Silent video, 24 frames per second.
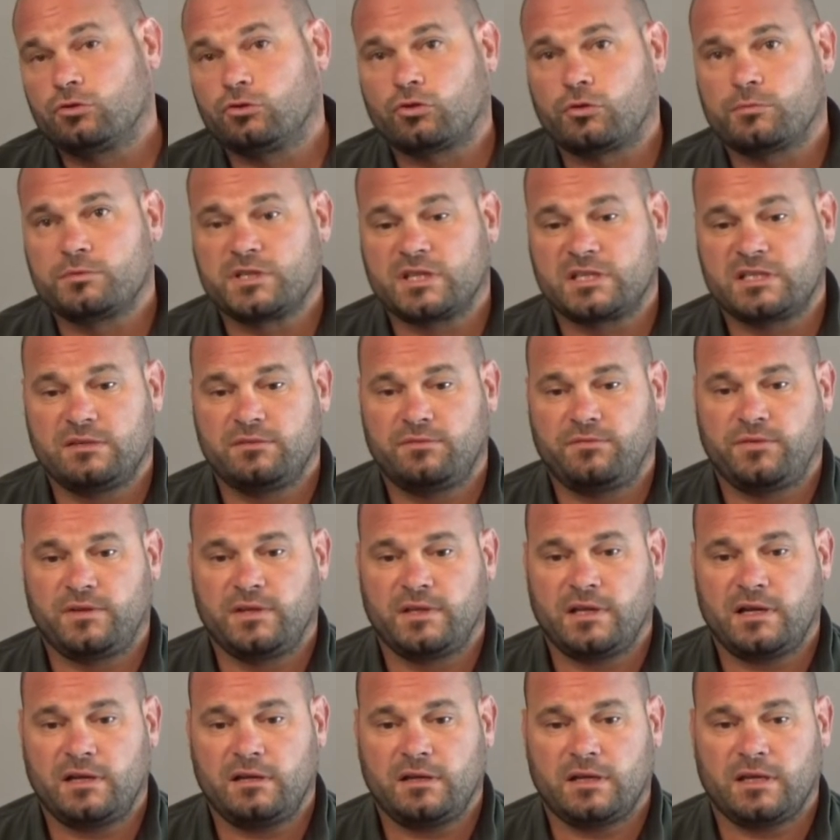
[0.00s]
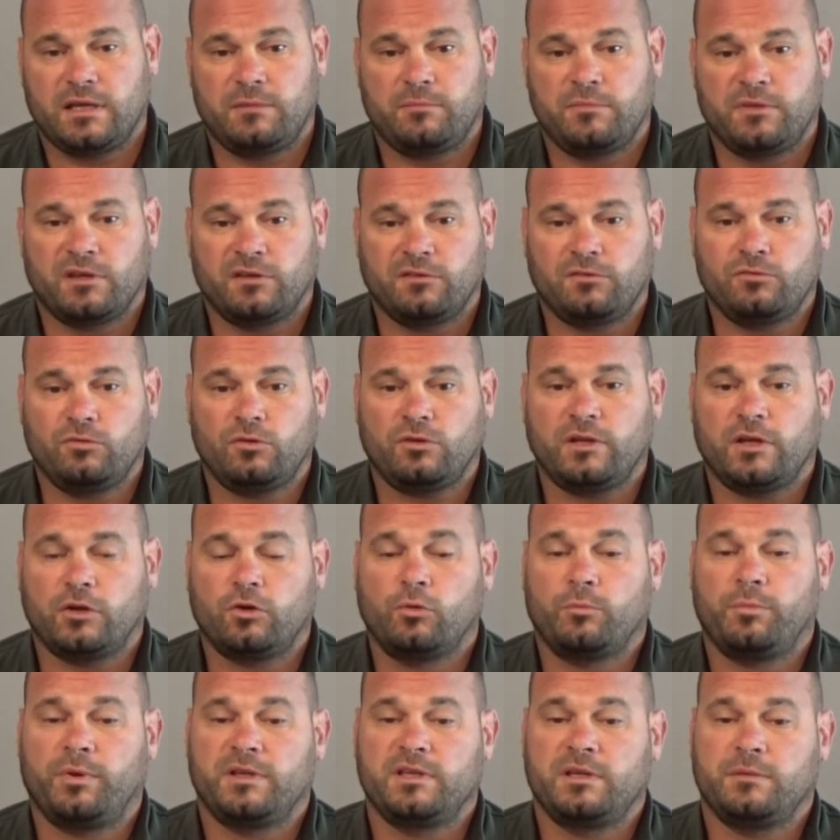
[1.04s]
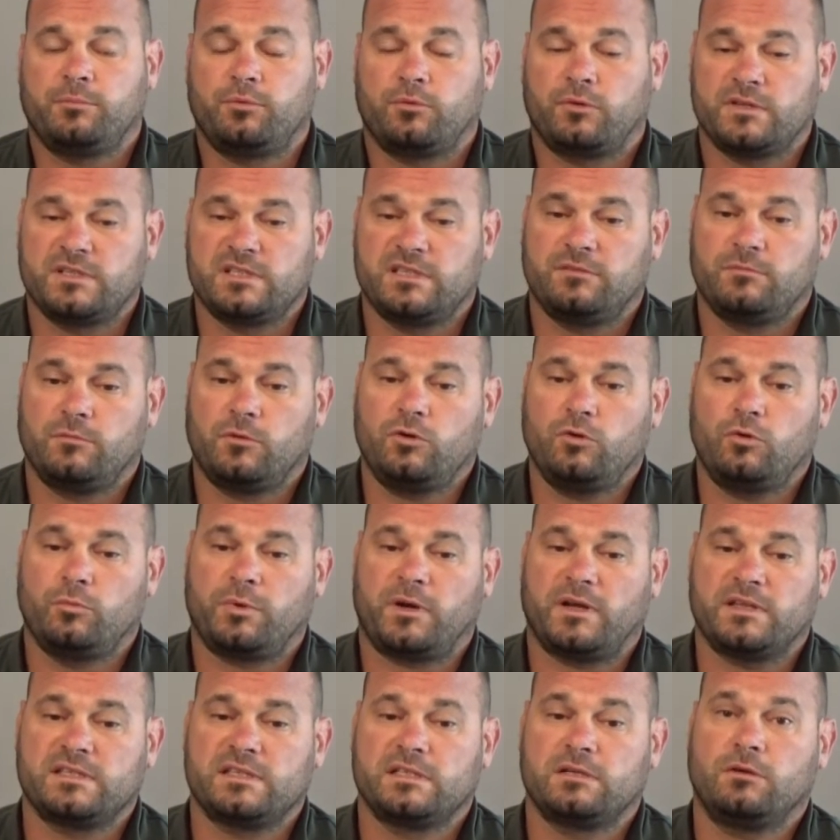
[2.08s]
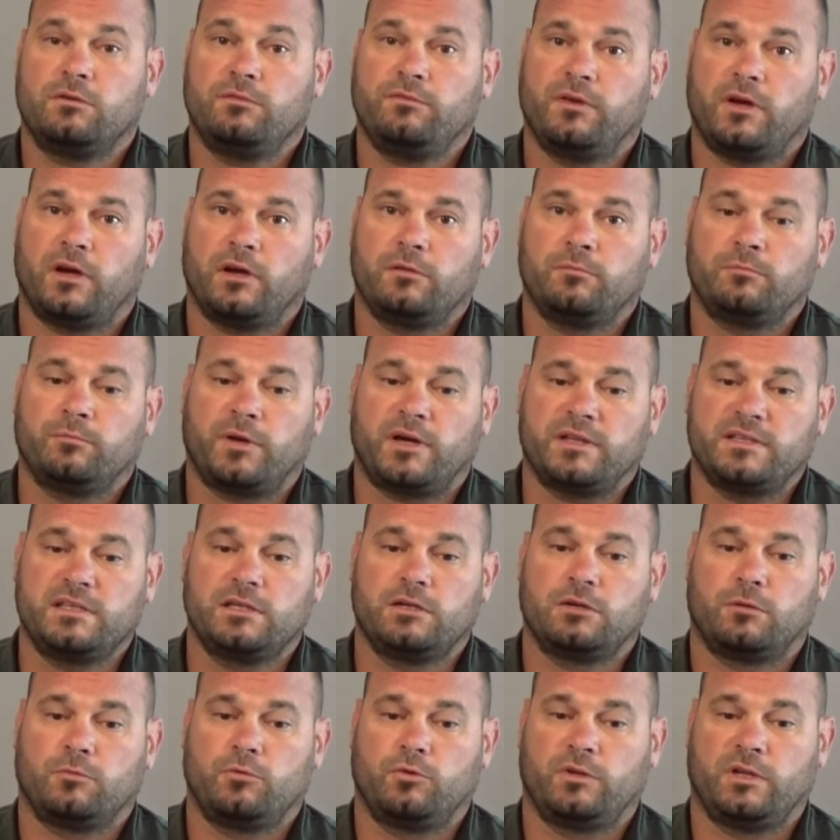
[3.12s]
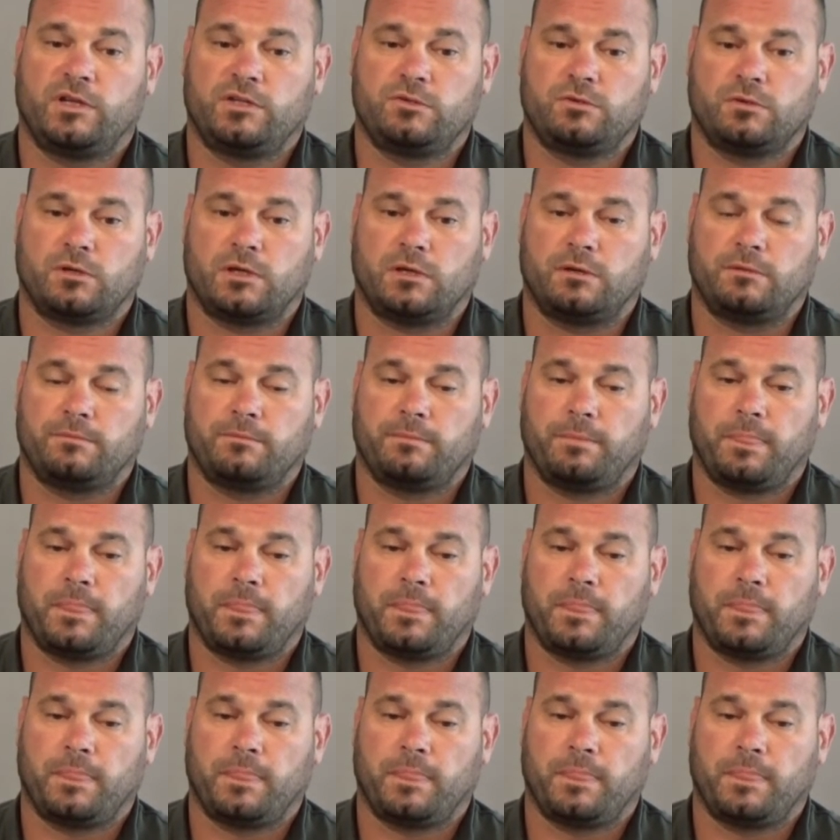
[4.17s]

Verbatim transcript: notre objectif final est bien sûr d'accompagner progressivement le pratiquant vers une pratique en mieux naturel.